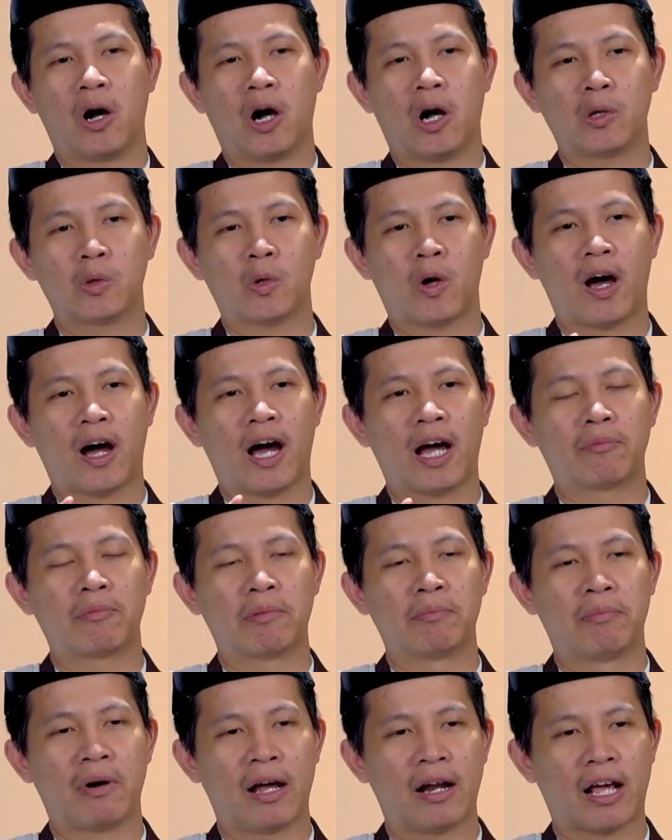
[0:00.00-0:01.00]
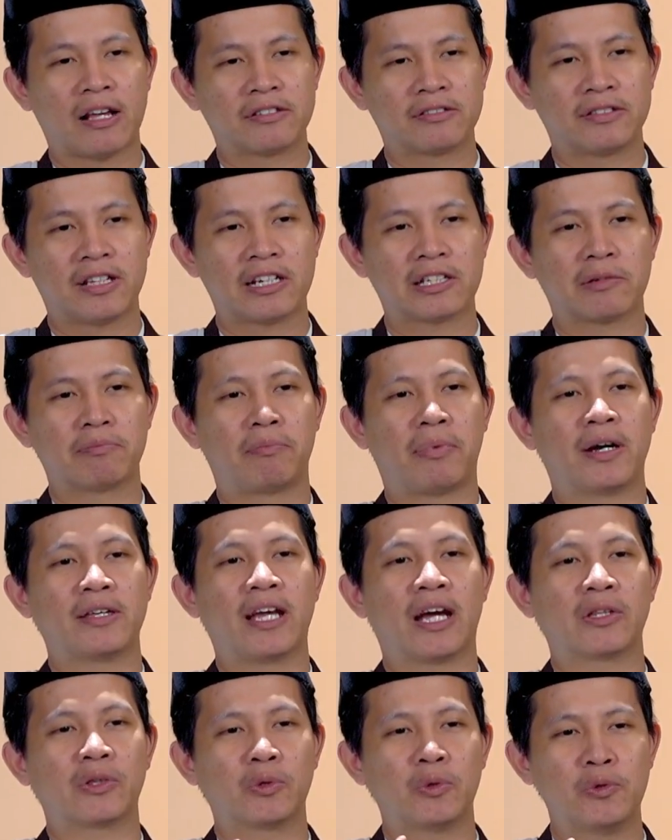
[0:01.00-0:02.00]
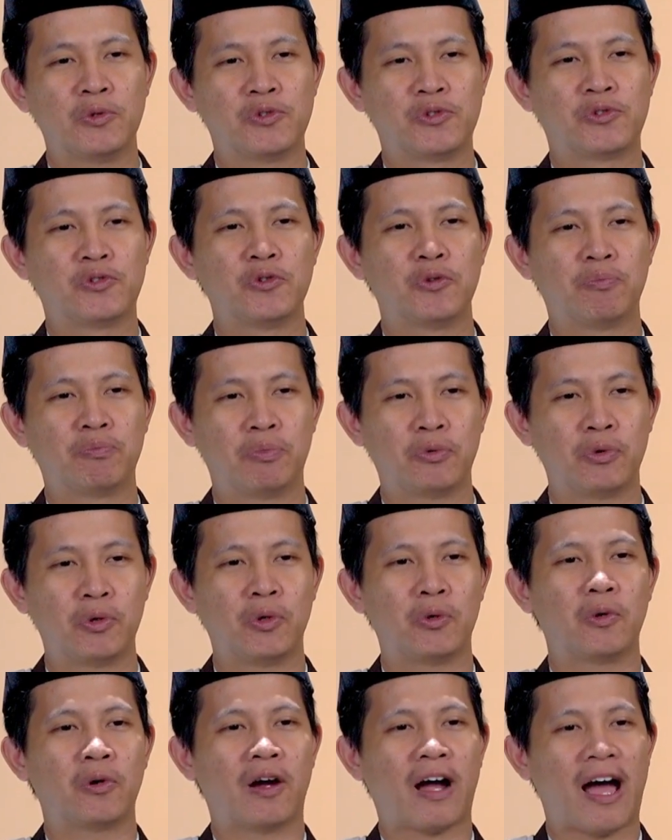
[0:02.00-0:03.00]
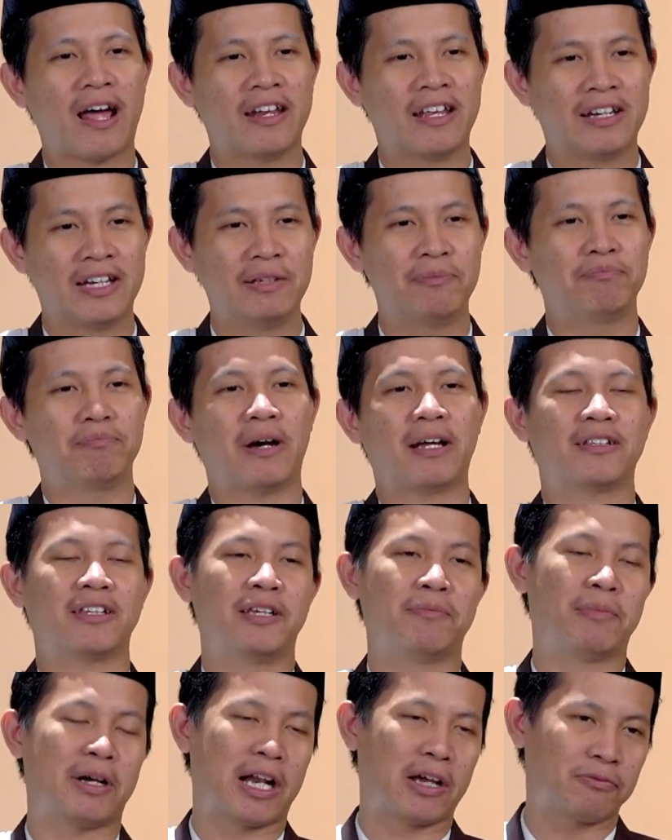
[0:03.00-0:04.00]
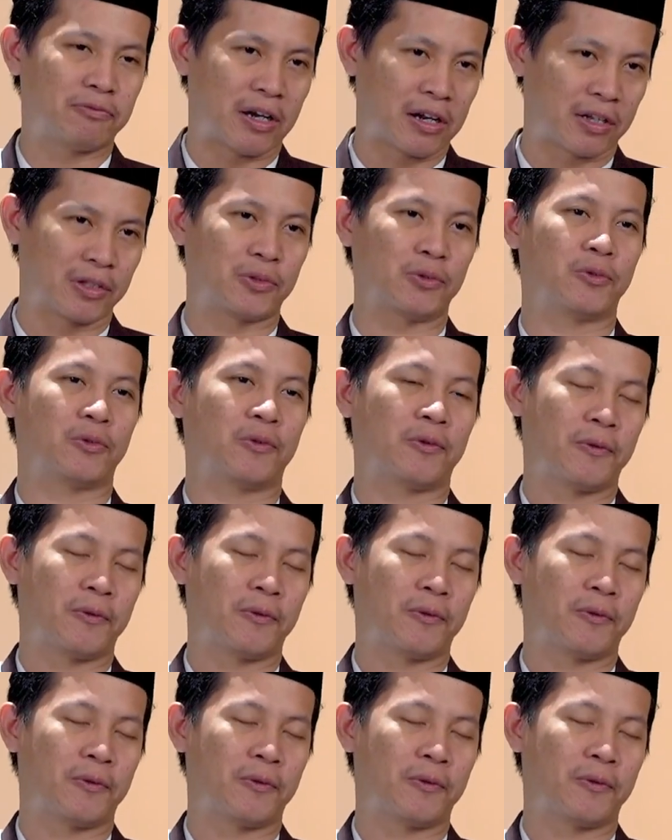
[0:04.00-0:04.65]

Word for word: Allah akan membalasnya sebanyak 70 kali lipat ibadah fardu.